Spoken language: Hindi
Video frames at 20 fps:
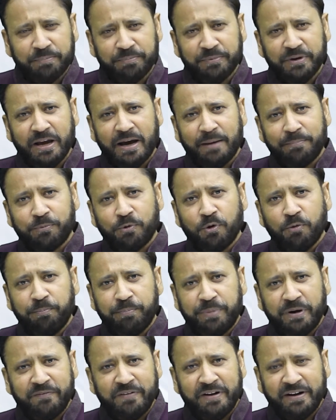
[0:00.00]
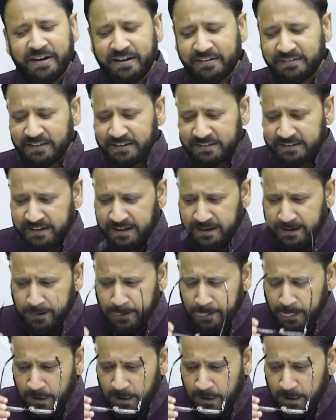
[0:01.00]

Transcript: अपने आप को प्रिवेंट कर सकते हैं